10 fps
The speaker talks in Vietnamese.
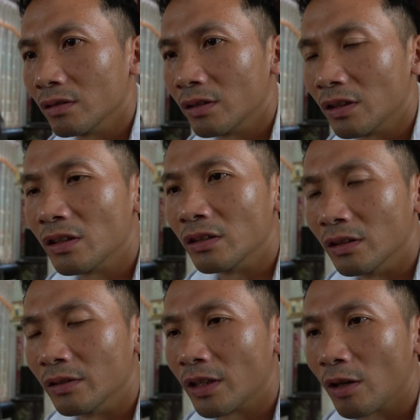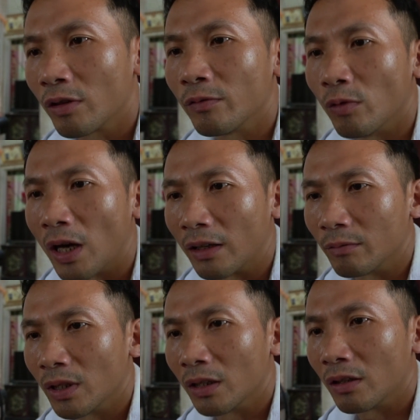ở trên thế giới theo cái vụ
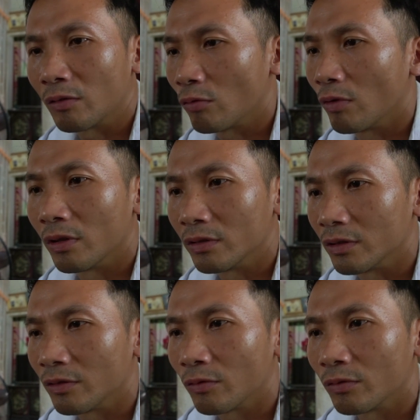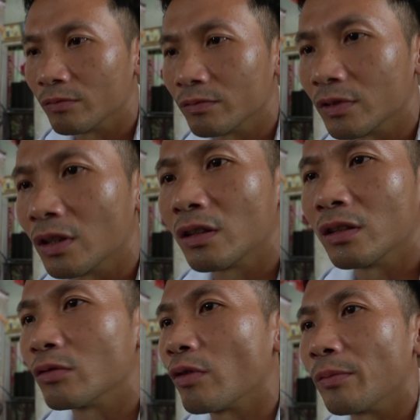án mà của như tương tự
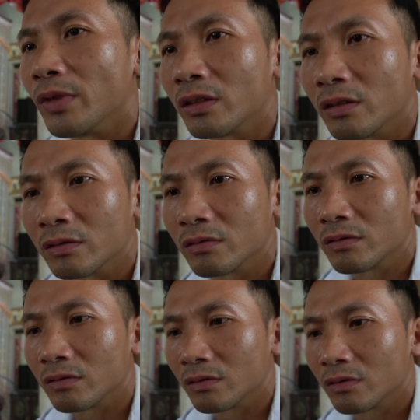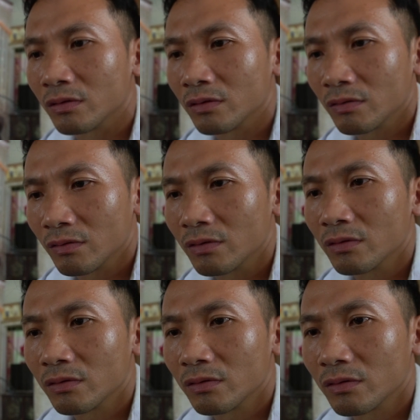như của em được. yeah. Dạ.
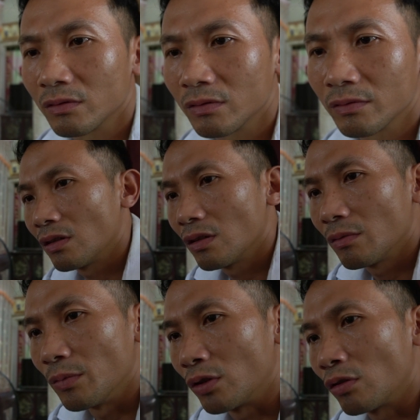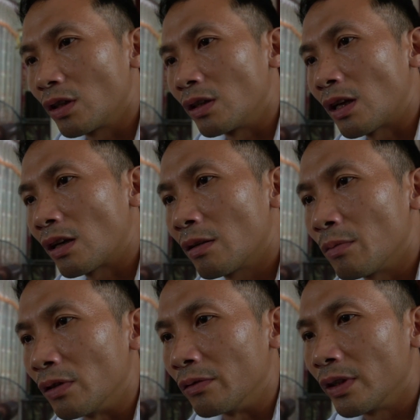và tôi nghĩ rằng là
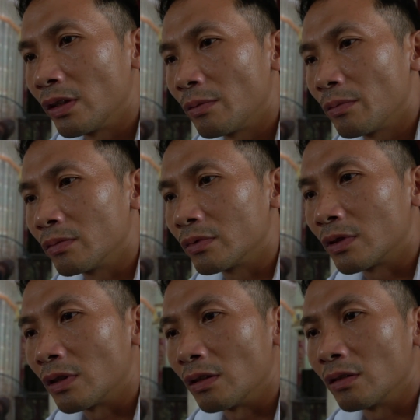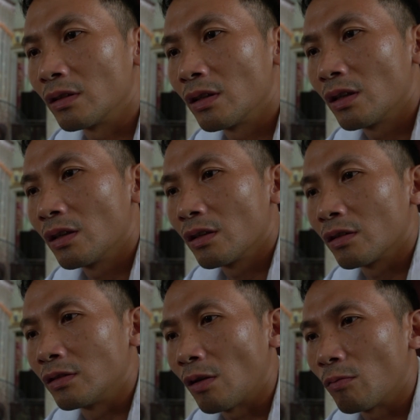bởi vì
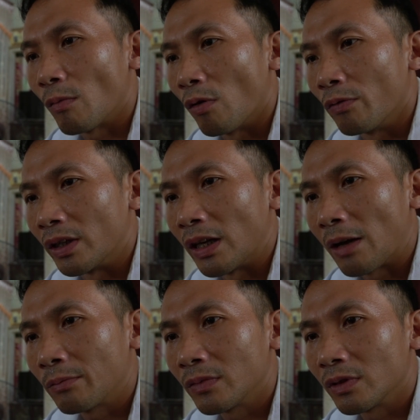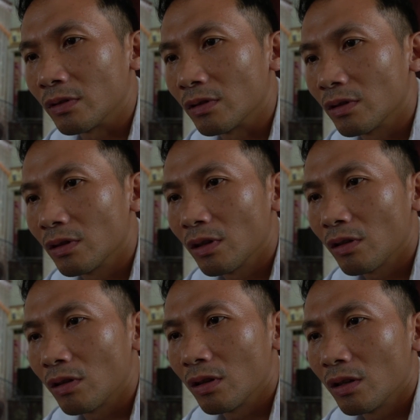dòng máu Việt Nam
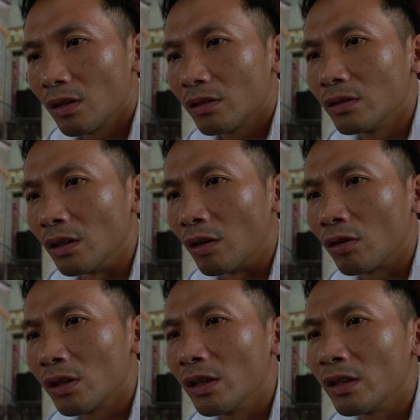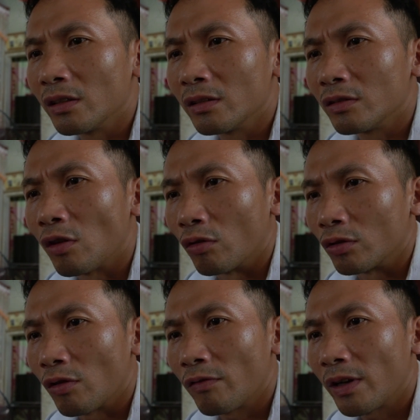những con người nhỏ
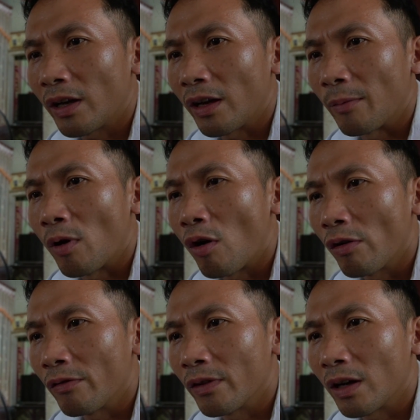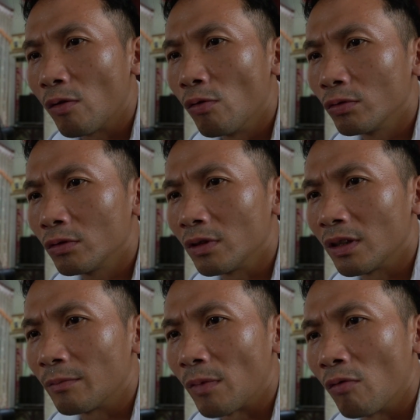nhói và hẹp hoi và
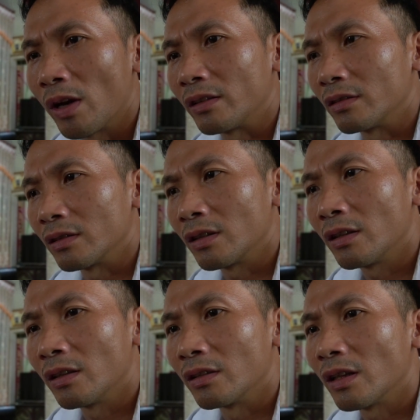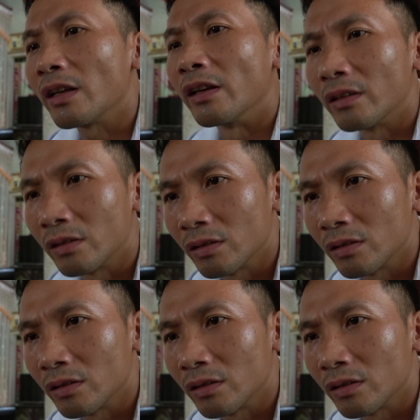không, máu lành thì rất ít